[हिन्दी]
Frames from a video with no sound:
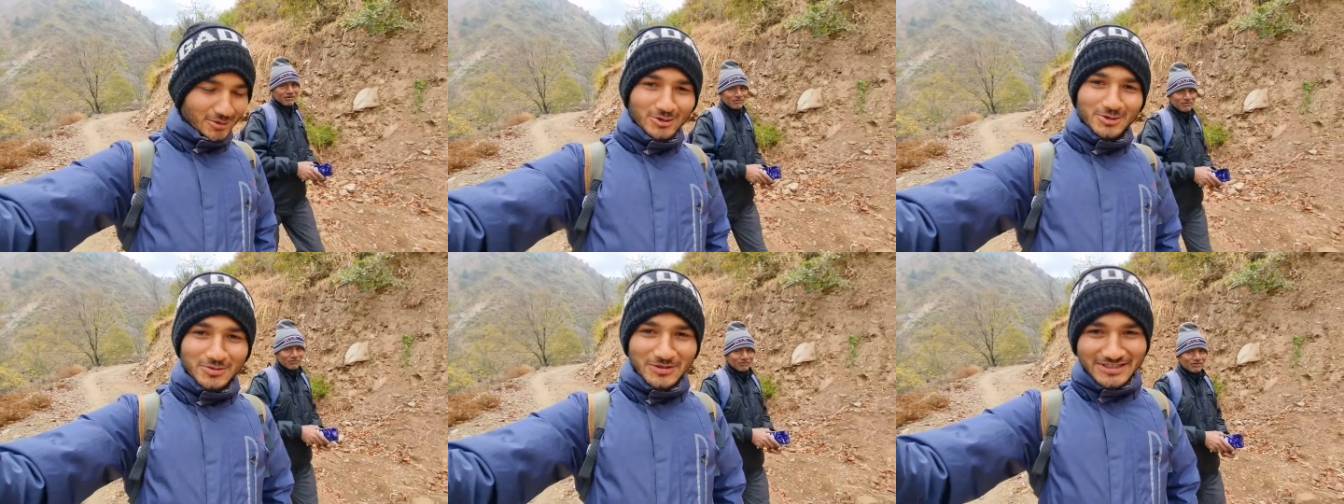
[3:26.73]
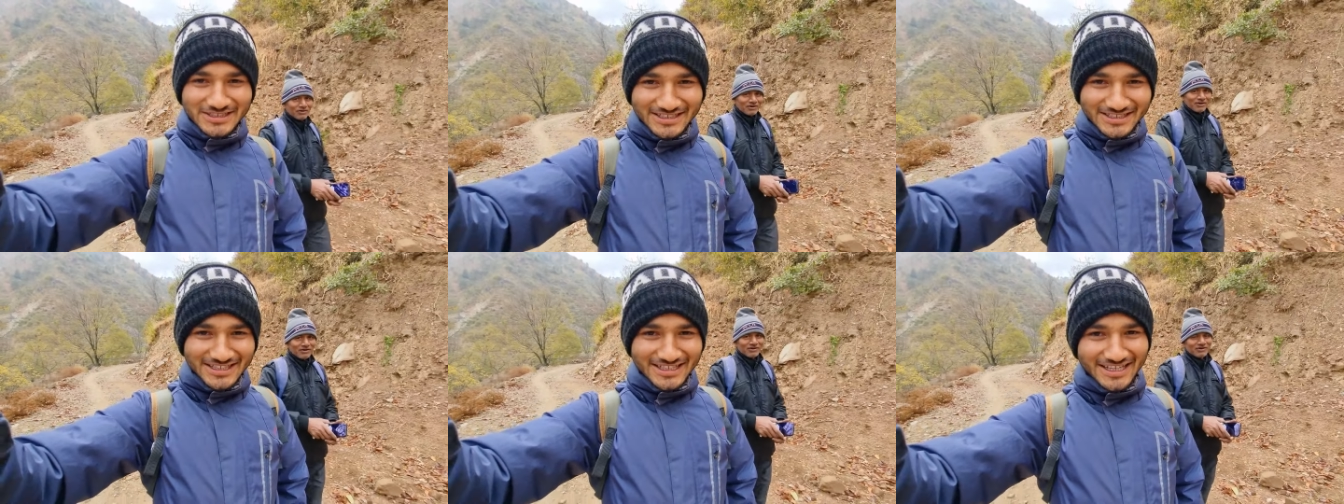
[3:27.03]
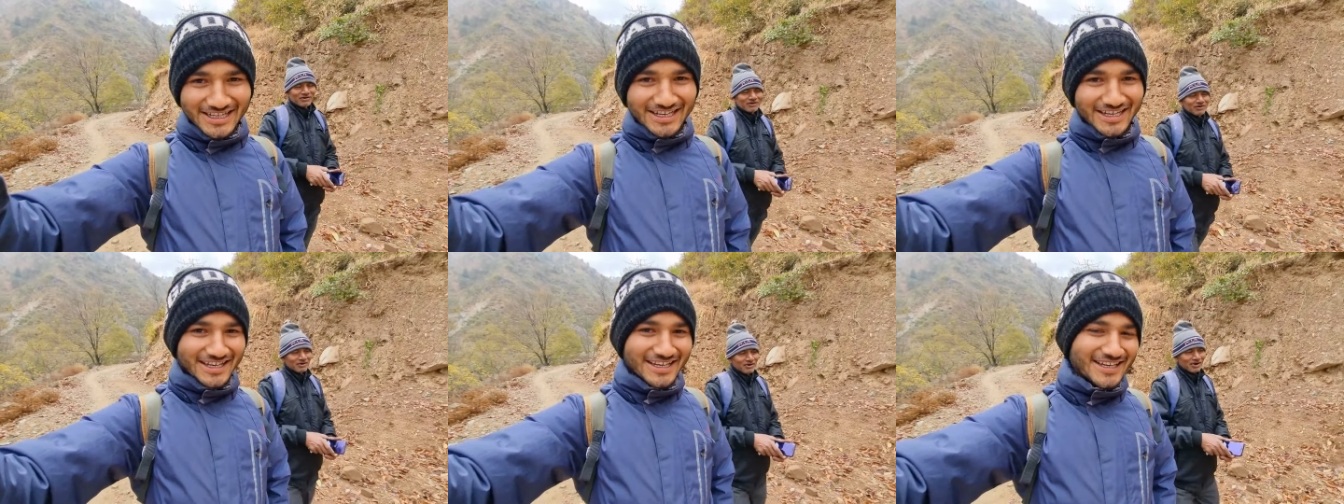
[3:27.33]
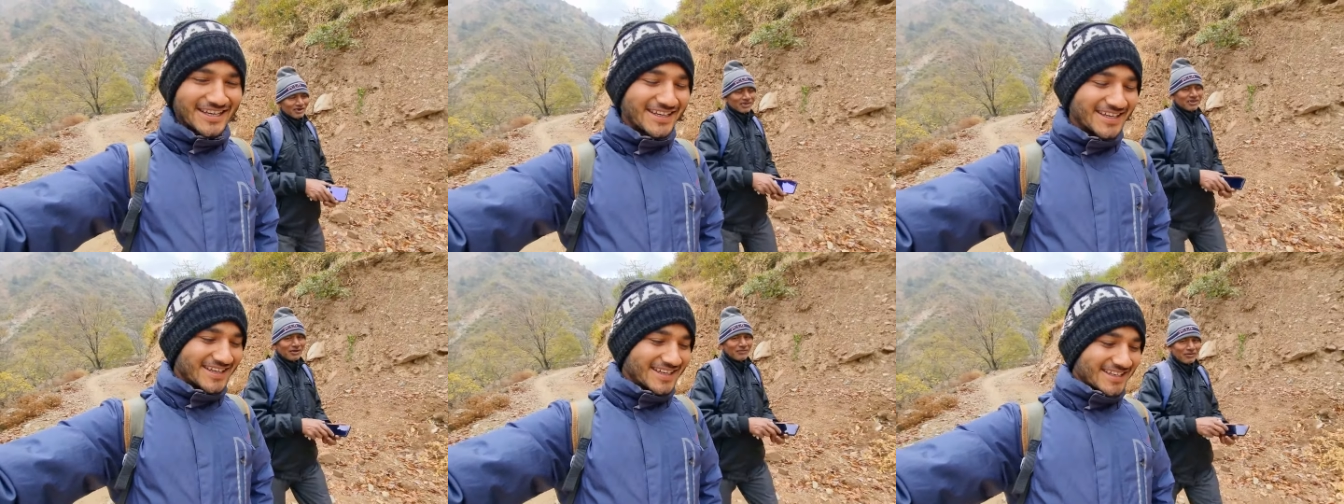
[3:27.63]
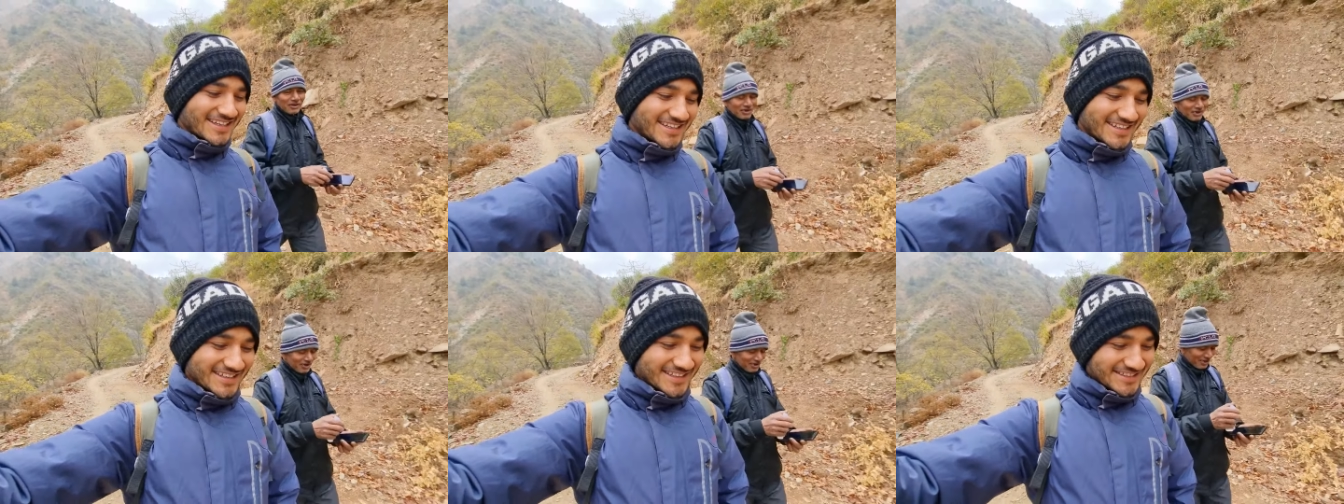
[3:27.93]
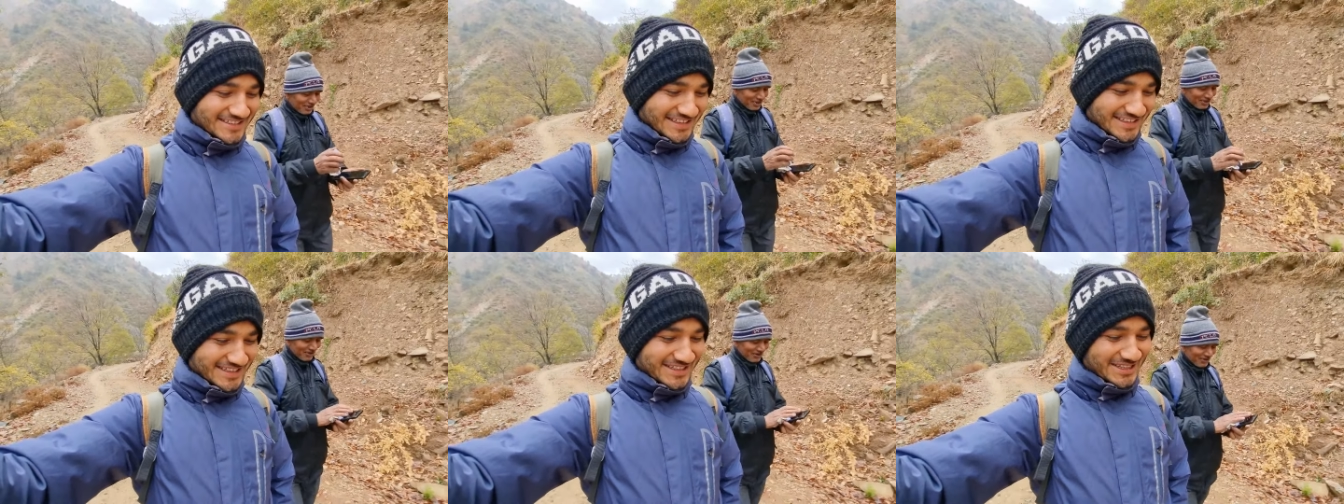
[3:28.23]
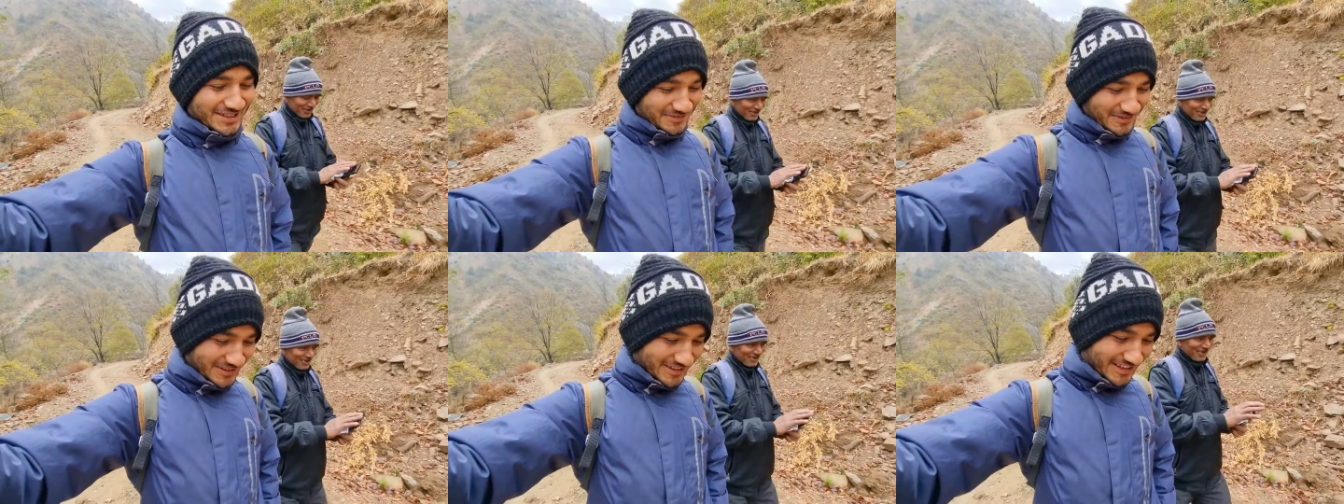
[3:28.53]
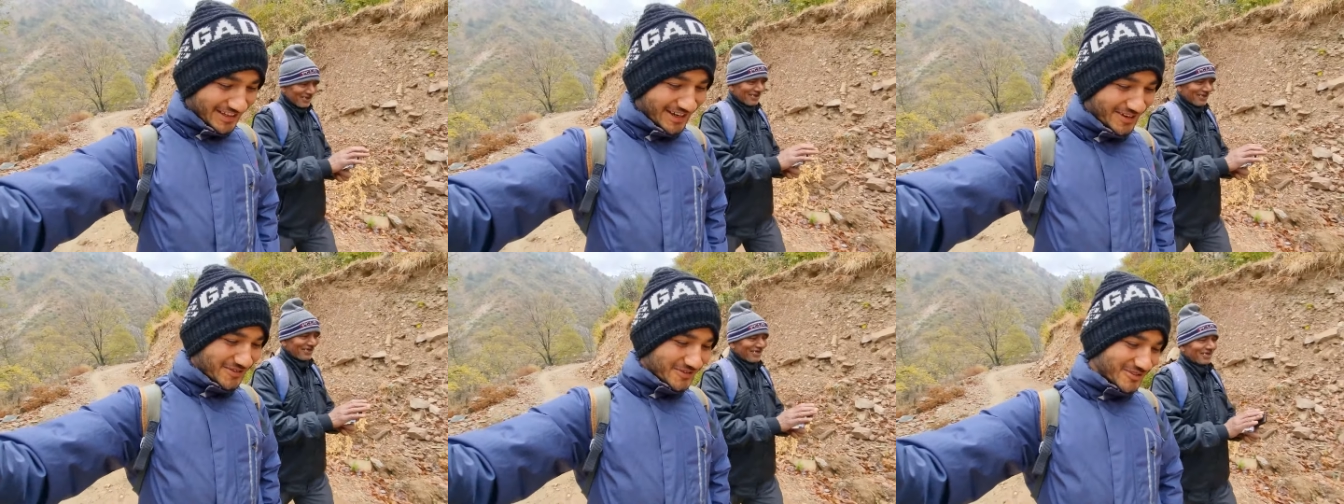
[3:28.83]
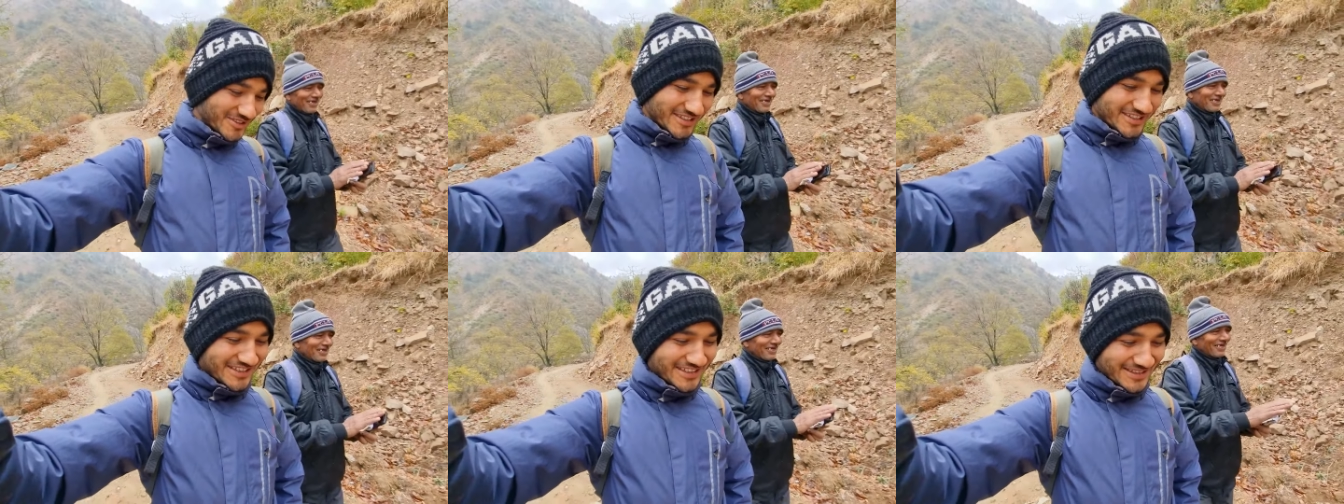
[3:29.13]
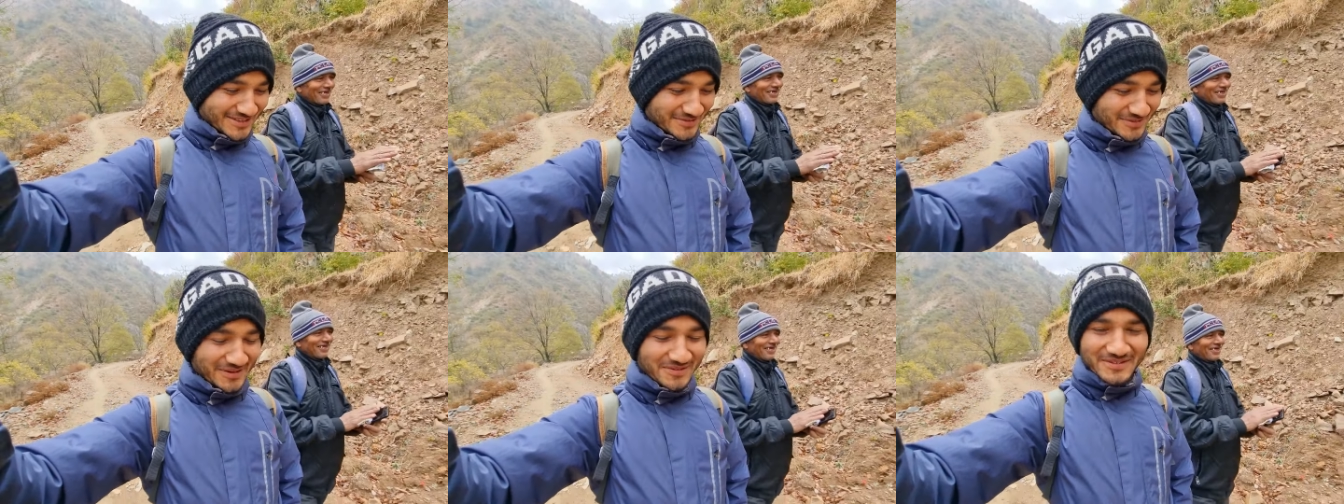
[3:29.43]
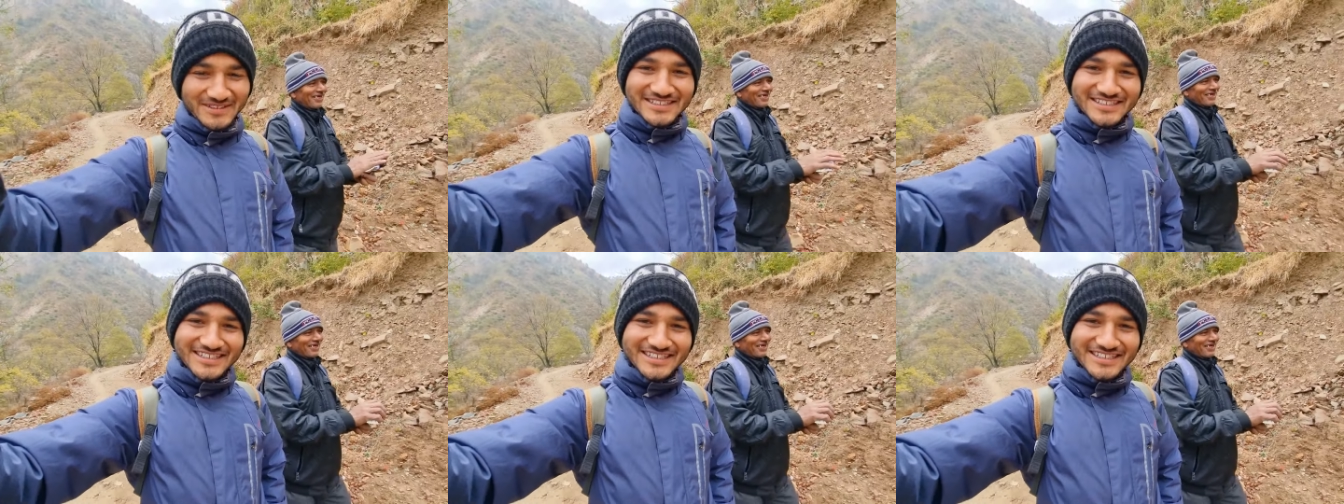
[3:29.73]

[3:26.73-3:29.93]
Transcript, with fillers: कुछ भी चीज़ लेने जैसे तबीयत खराब होती थी तो पापा